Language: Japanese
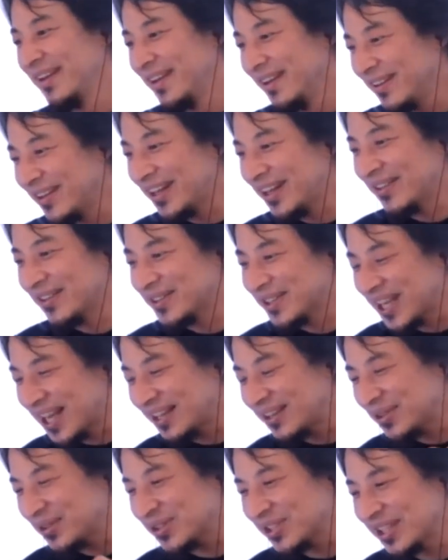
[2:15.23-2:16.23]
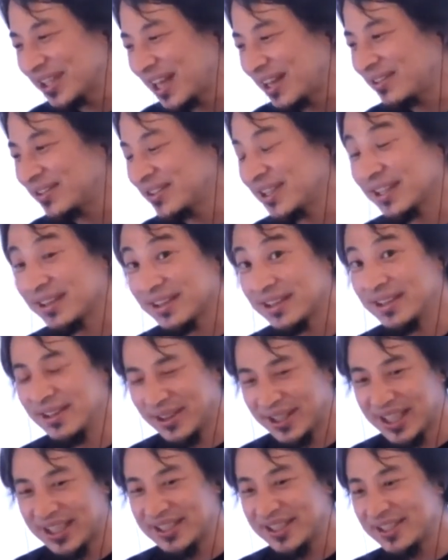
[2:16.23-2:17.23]
で、あの、ちゃんとしたナイフだ、いや、
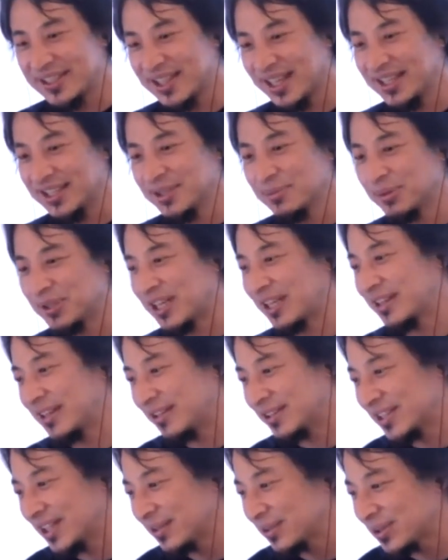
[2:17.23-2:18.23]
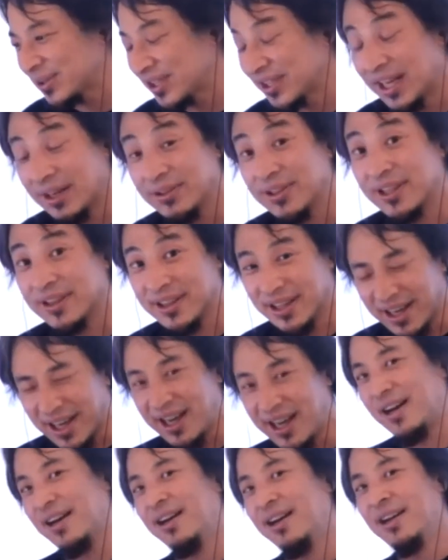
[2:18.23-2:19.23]
東出さんいつも使ってるちゃんとしたナイフだった
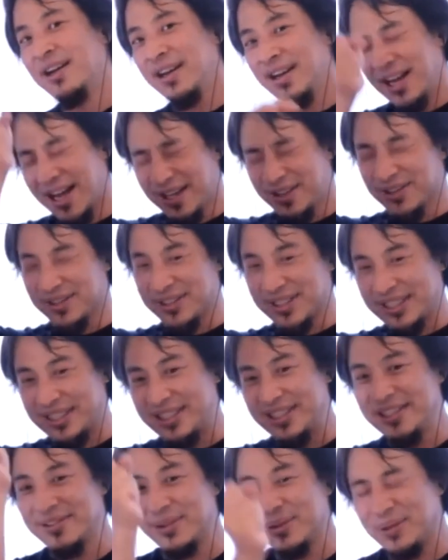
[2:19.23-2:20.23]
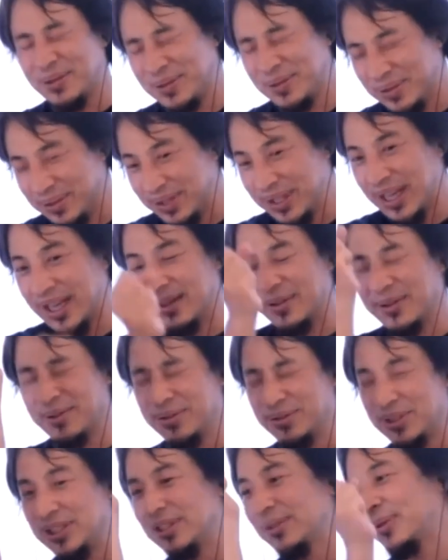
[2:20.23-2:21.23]
ら、あの、きちんと、あの、
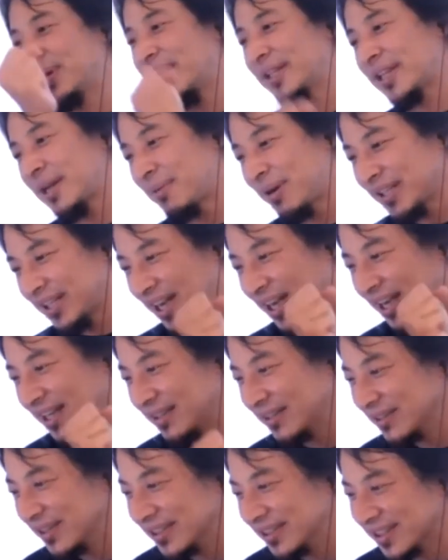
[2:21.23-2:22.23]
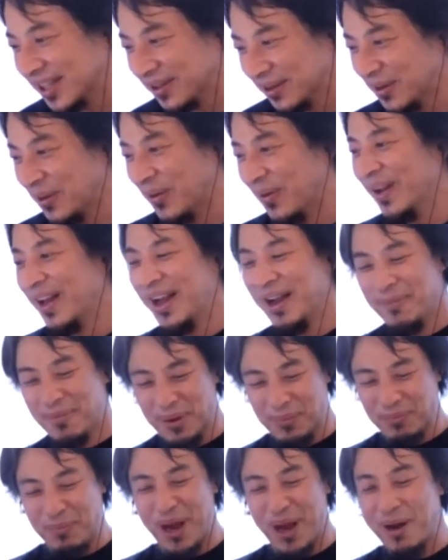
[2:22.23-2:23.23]
牛の頭に入るんですけど、
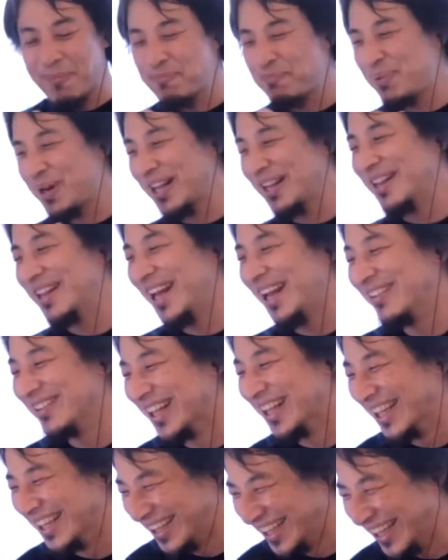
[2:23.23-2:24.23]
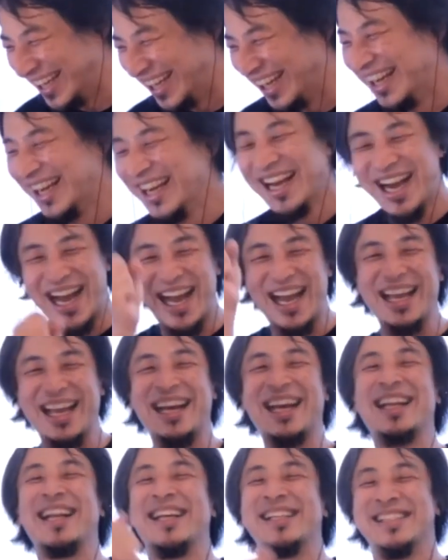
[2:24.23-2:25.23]
まあ、ペラペラナイフなんで、入
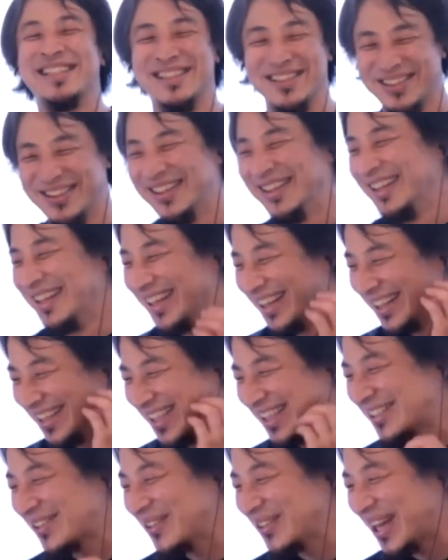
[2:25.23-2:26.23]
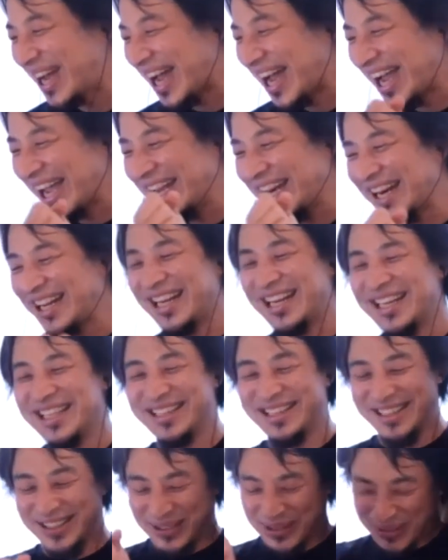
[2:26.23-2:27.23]
らないんですよ。で、そこの入らないっ
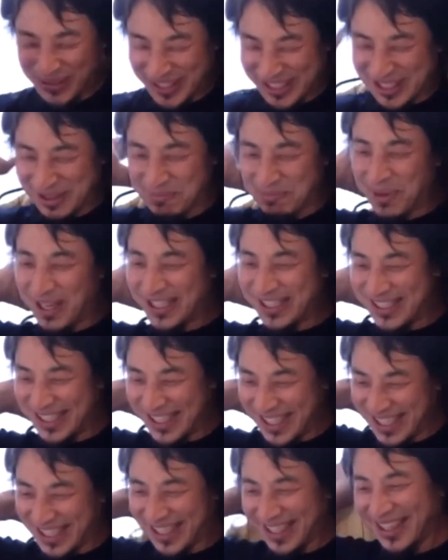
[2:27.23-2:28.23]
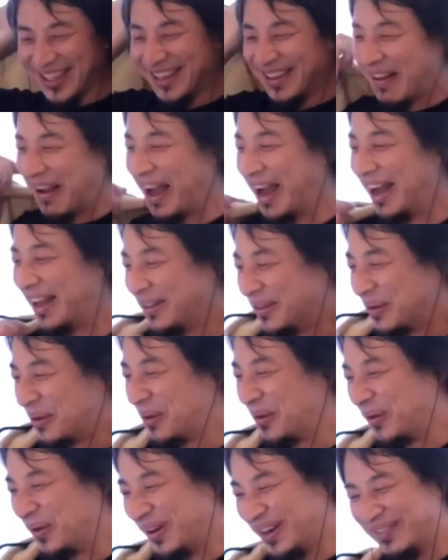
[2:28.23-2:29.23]
ていうところで失敗して、あ
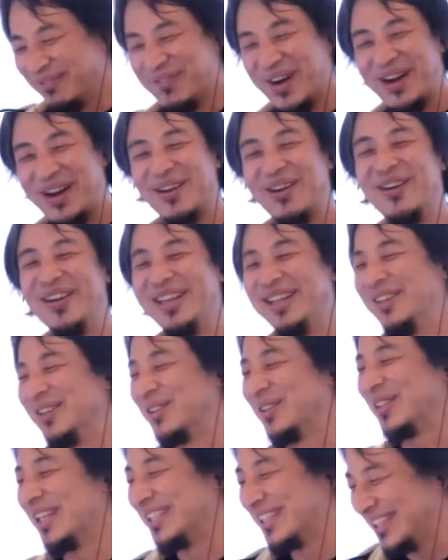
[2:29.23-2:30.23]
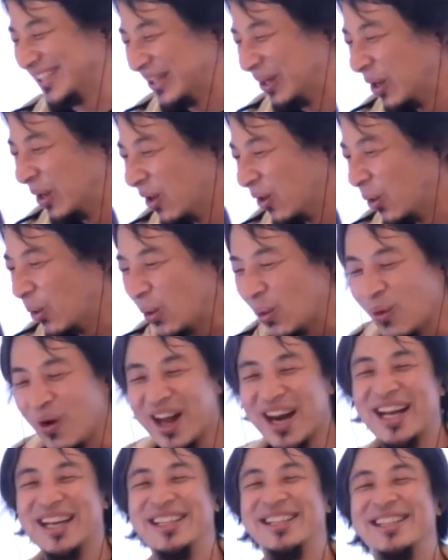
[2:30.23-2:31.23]
の、マラフィーの人たち、大
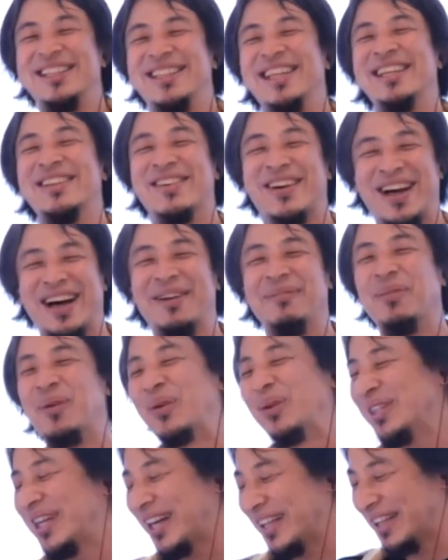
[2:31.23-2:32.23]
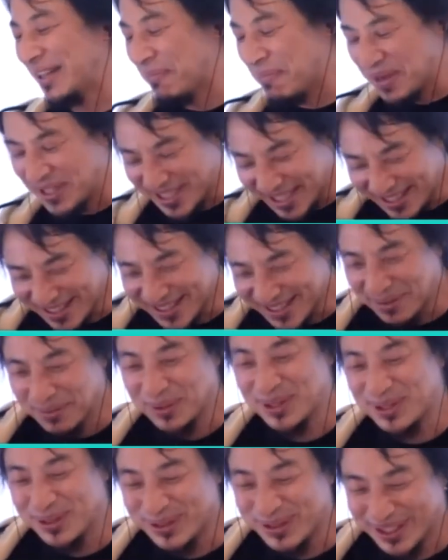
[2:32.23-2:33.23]
笑いっていうのが僕の中でめちゃくちゃ面
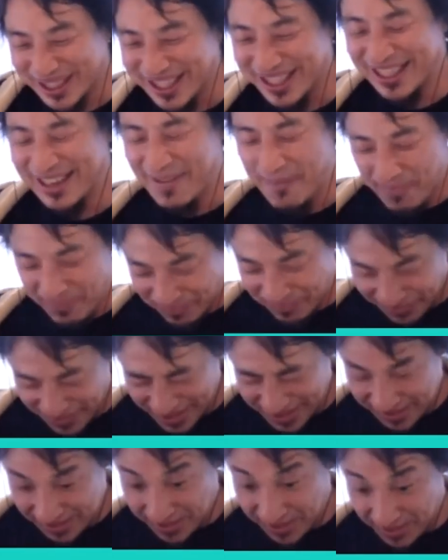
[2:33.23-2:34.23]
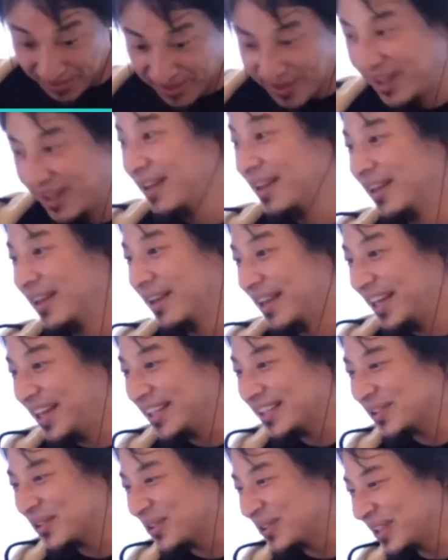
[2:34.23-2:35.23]
白くて、その、
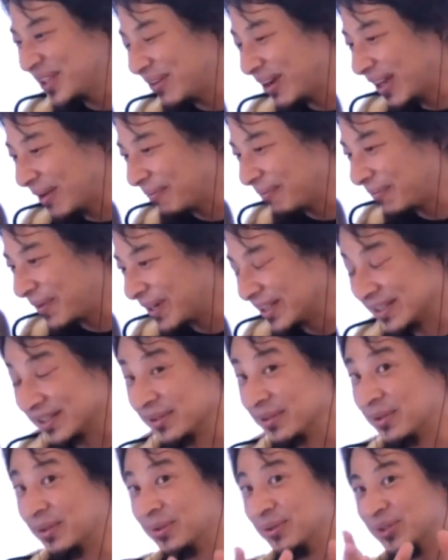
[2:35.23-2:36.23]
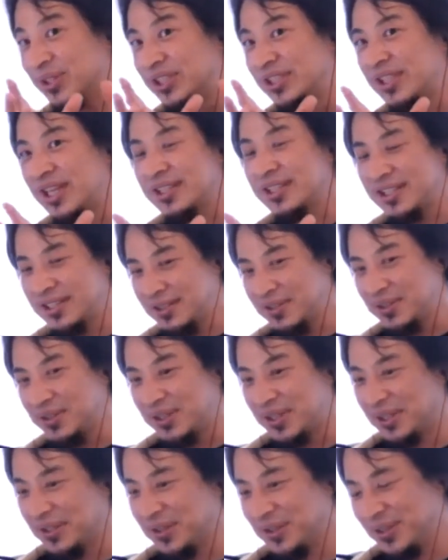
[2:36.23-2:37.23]
映像ではやっぱりその牛が死ぬっ
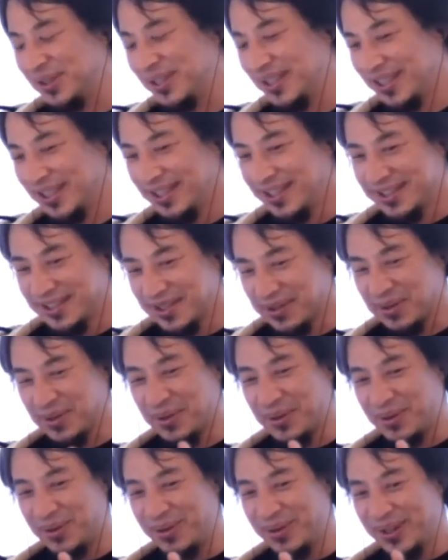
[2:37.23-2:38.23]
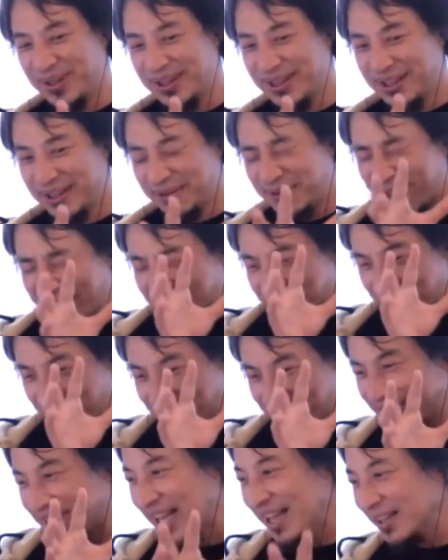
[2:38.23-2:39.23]
ていう、その、割
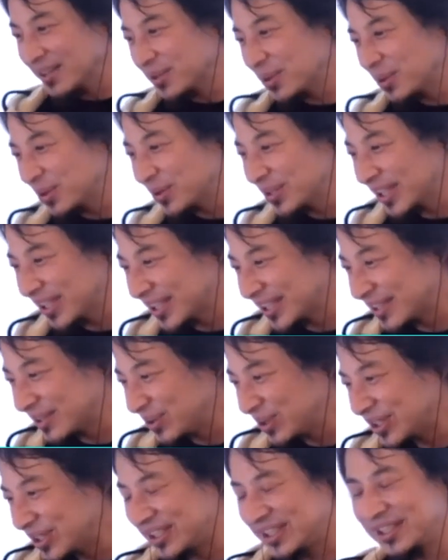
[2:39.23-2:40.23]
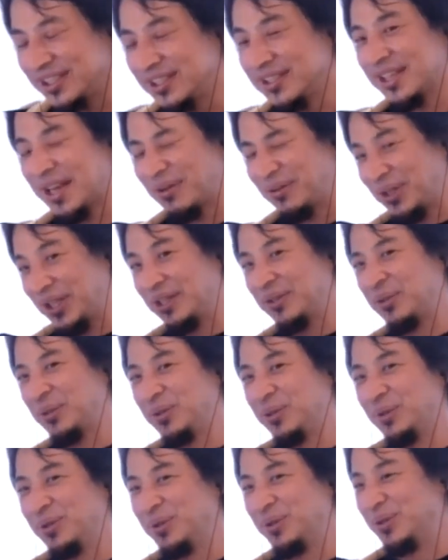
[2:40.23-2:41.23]
と残酷なきついシーンだよねと
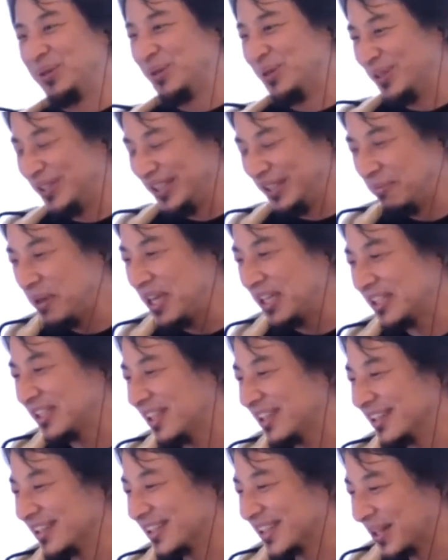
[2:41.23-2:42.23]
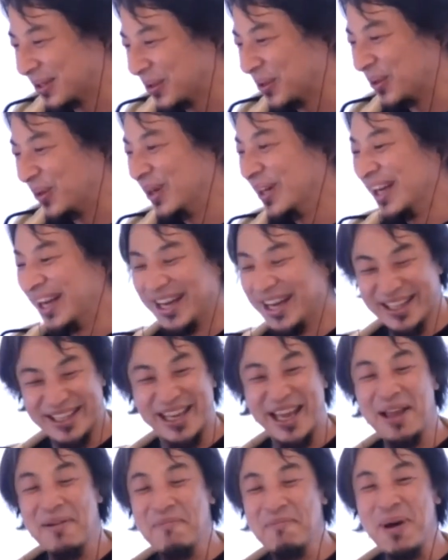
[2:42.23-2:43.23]
いうイメージなんですけど、
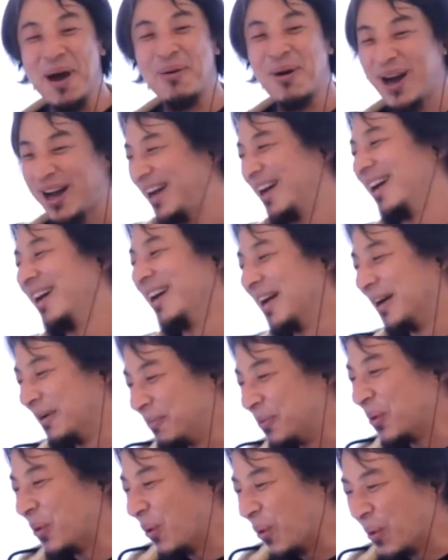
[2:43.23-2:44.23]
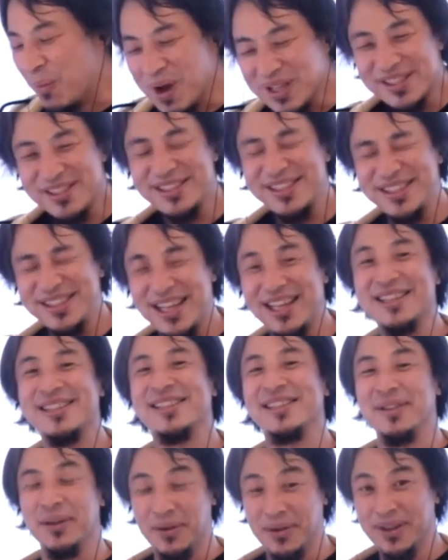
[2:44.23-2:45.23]
現場はもうお祭りなんで
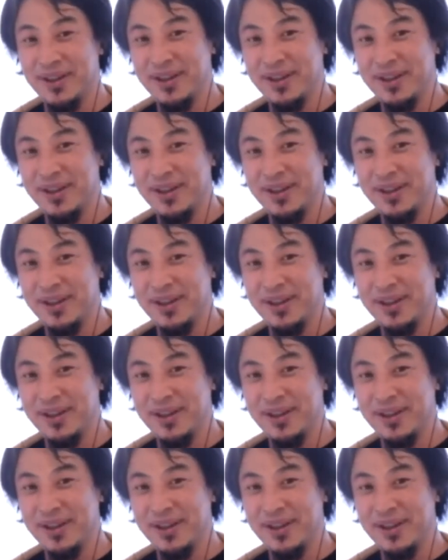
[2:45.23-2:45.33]
すよ。